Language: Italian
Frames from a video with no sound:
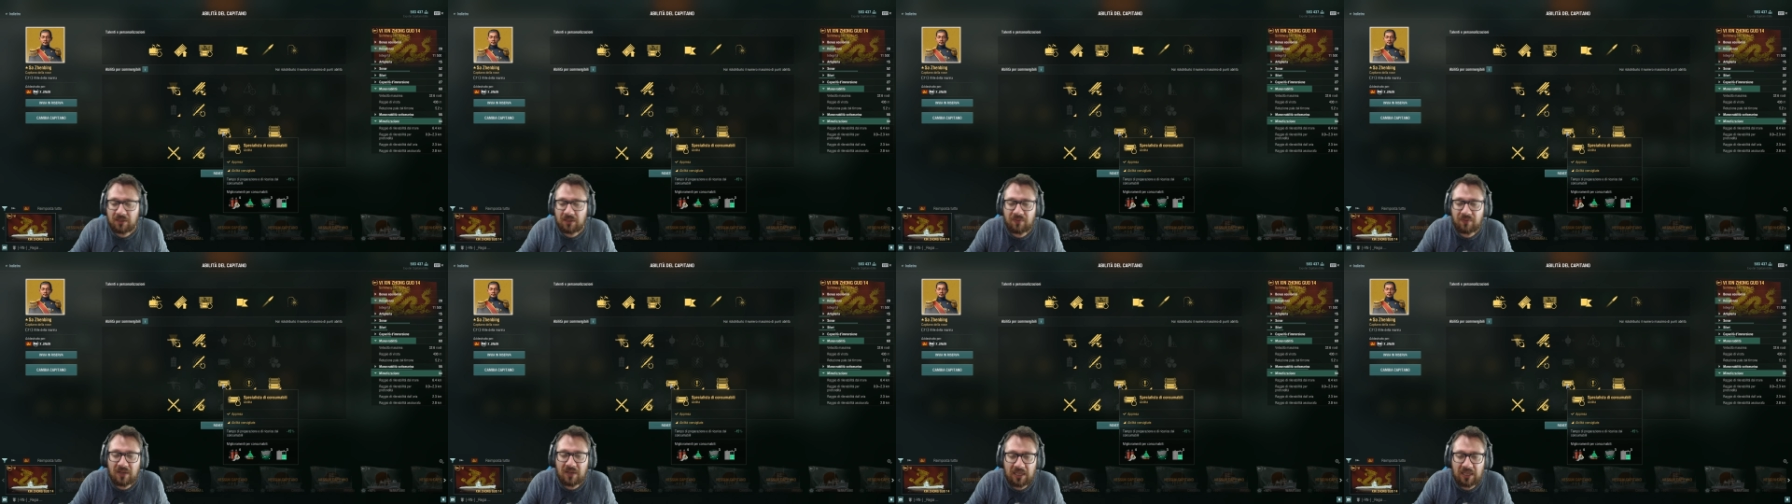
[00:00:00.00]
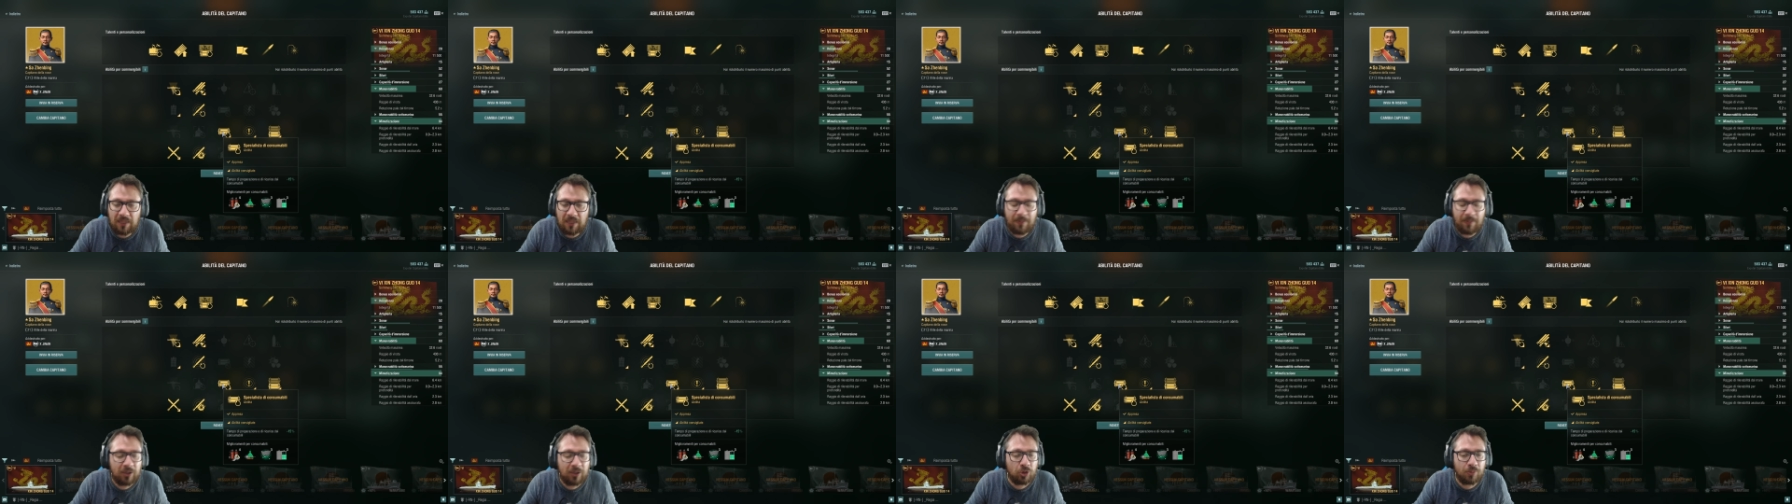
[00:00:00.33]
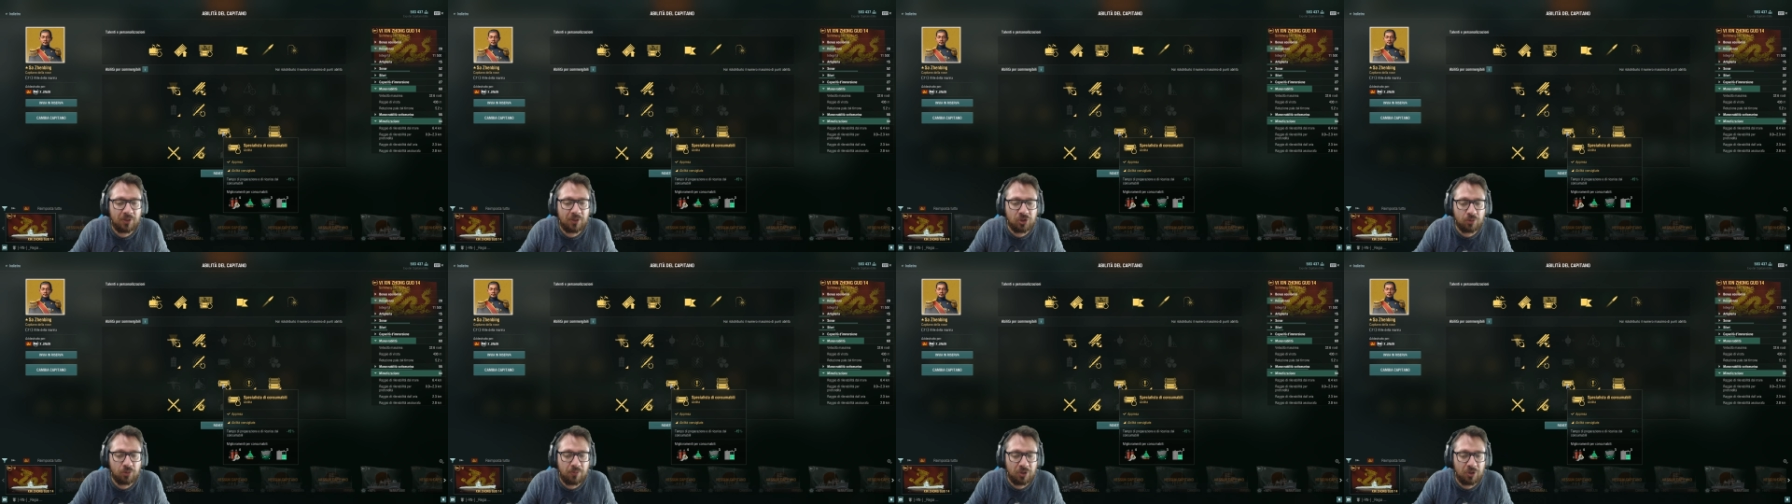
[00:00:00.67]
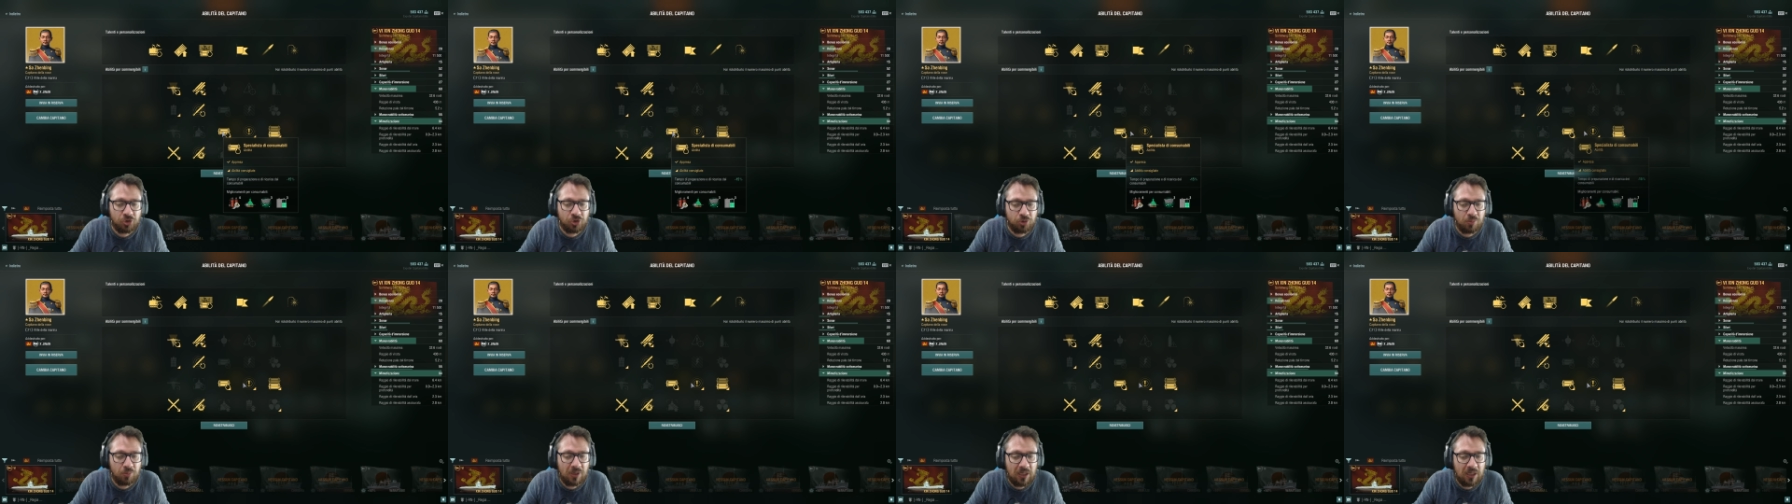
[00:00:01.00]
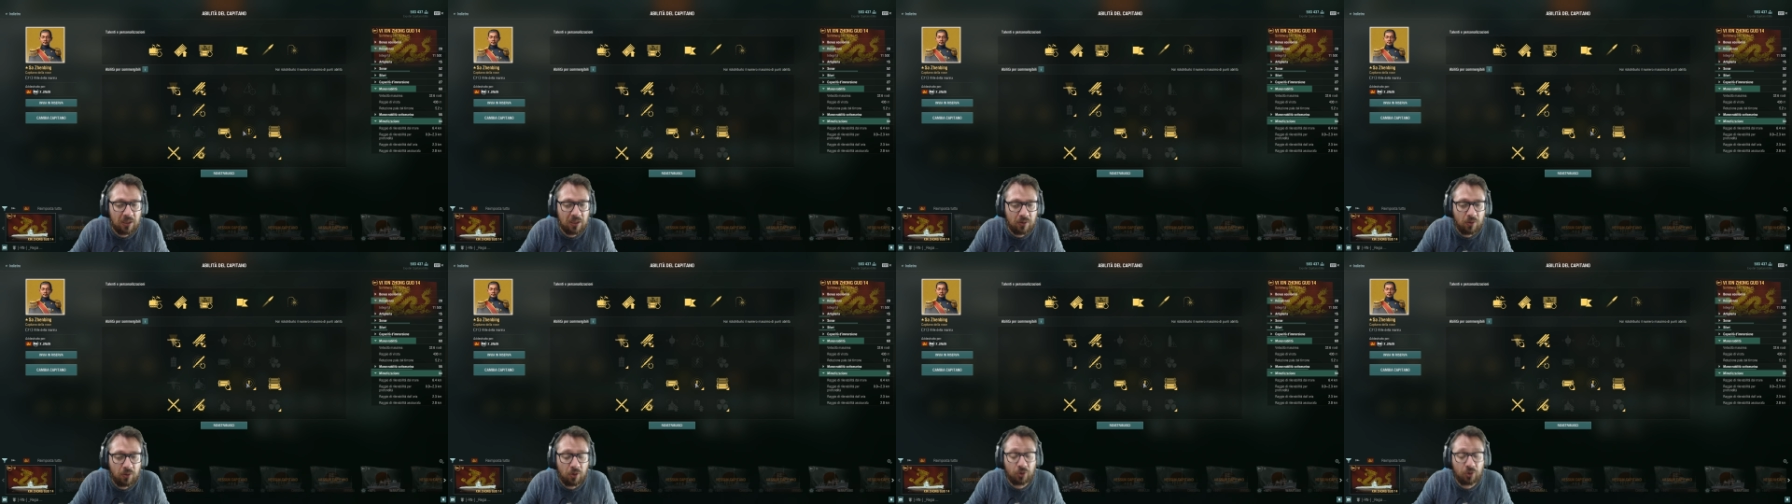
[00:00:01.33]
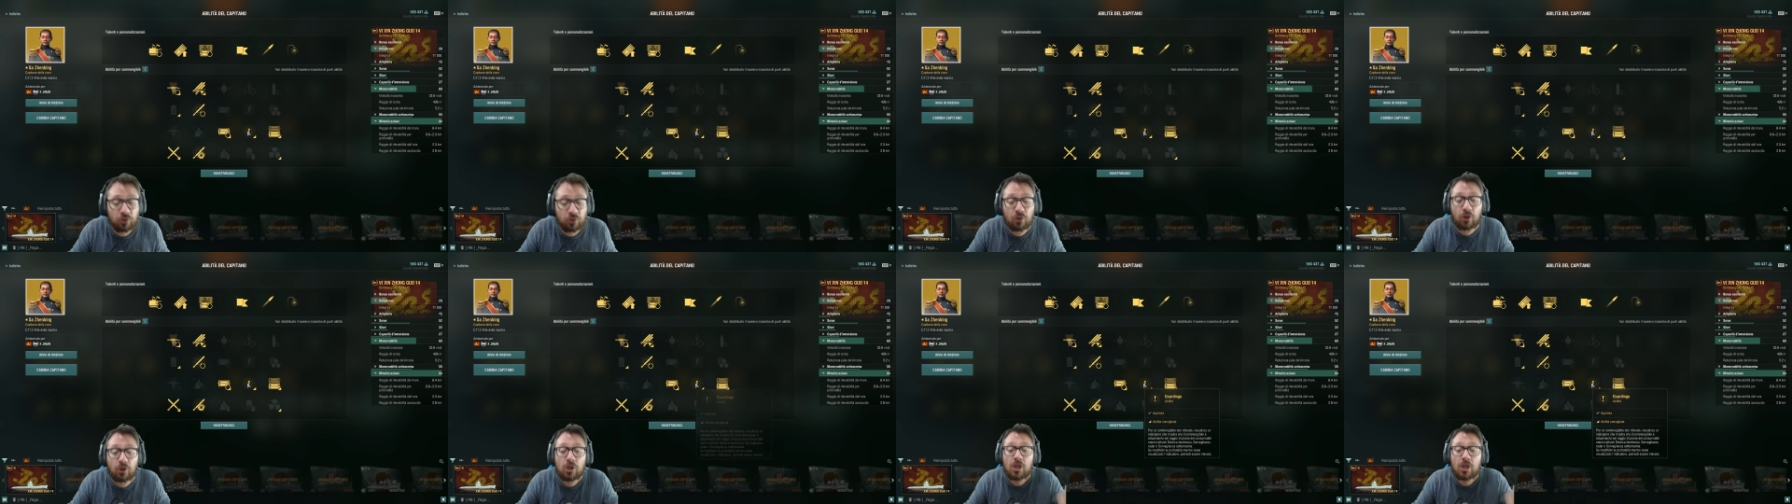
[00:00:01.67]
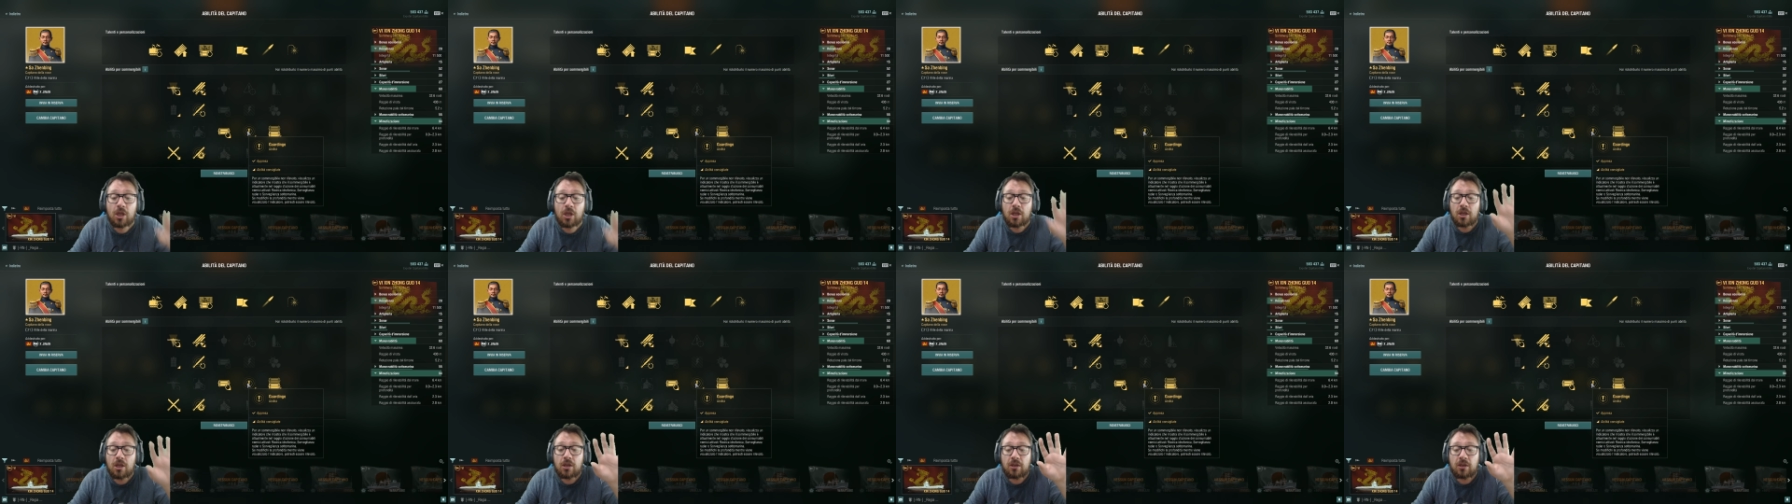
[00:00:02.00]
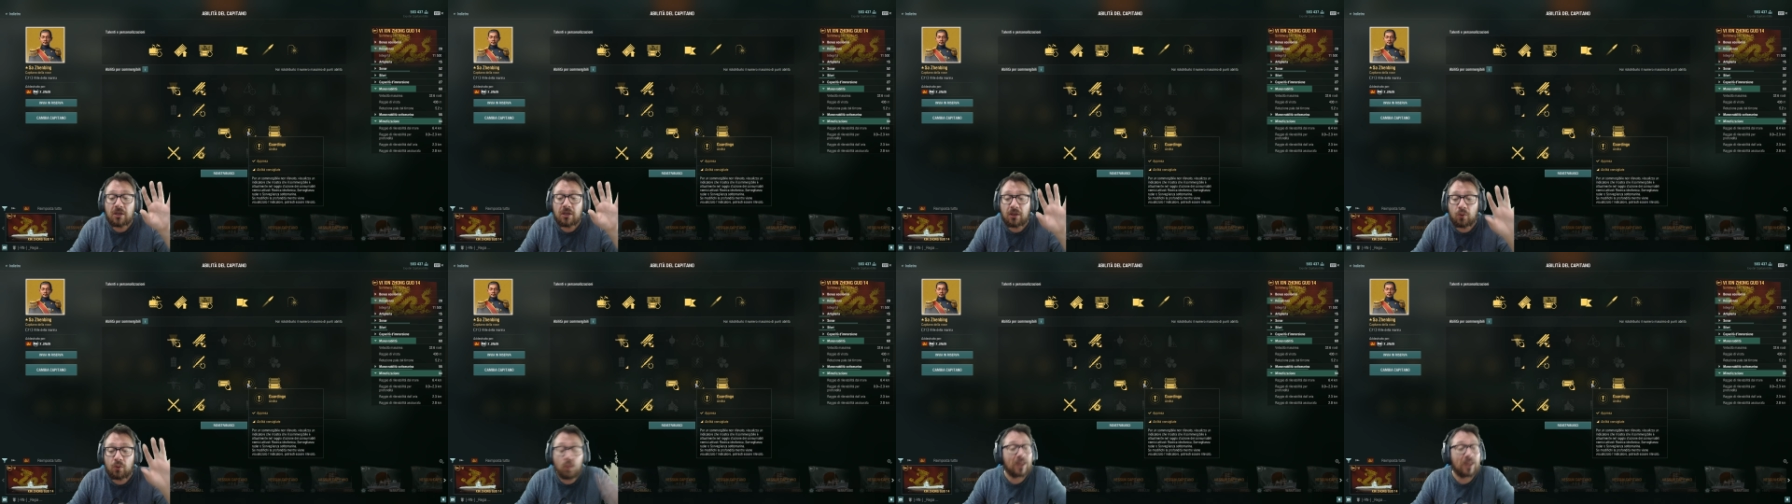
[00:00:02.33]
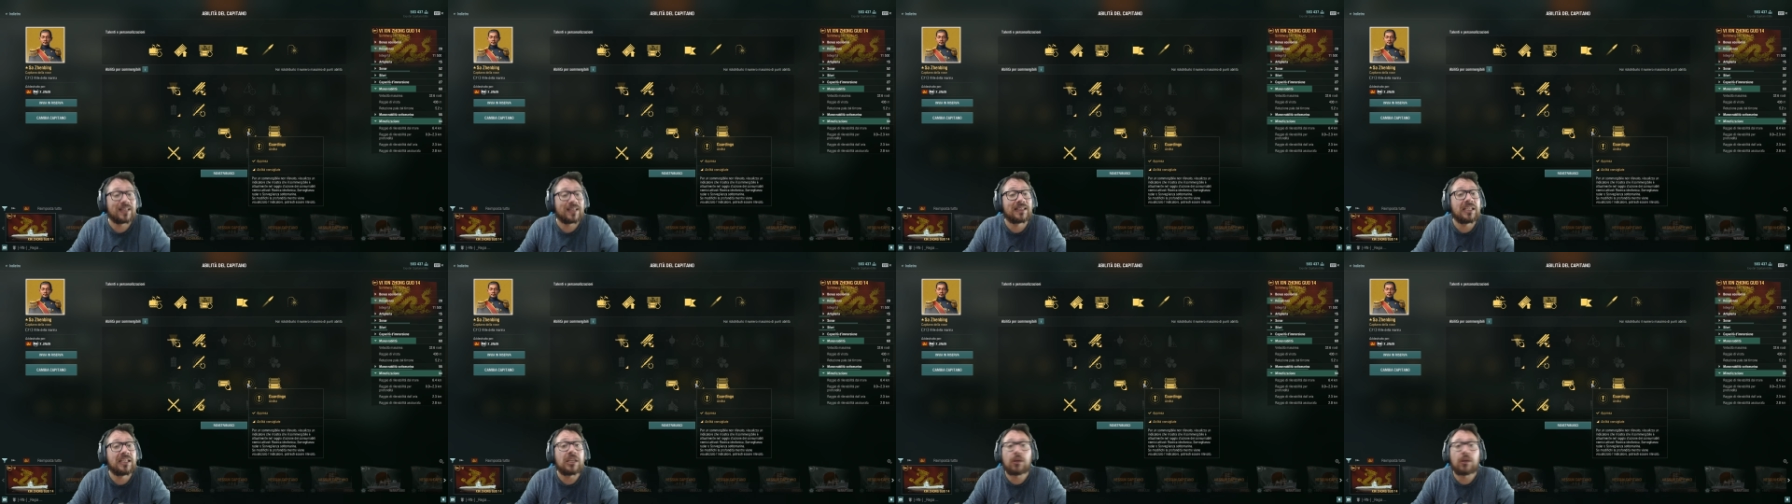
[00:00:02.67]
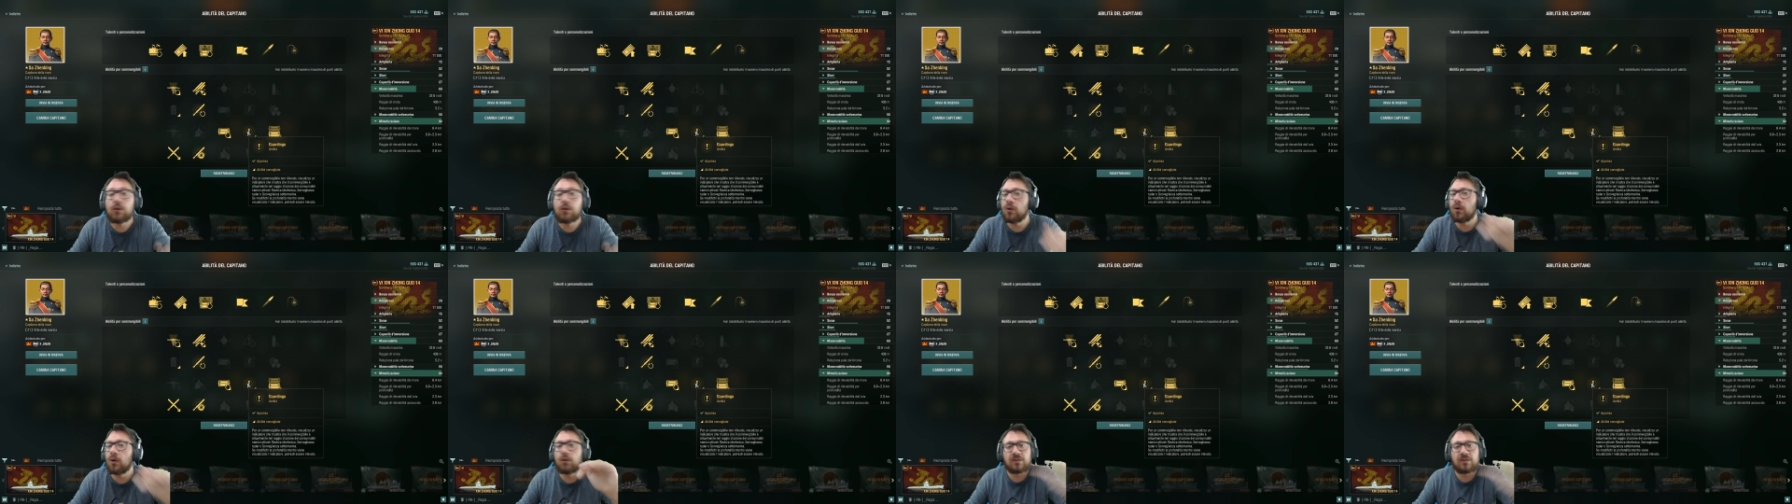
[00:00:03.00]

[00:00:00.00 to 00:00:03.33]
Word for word: viene chiamato per i sommergibili d'accordo. Guardingo,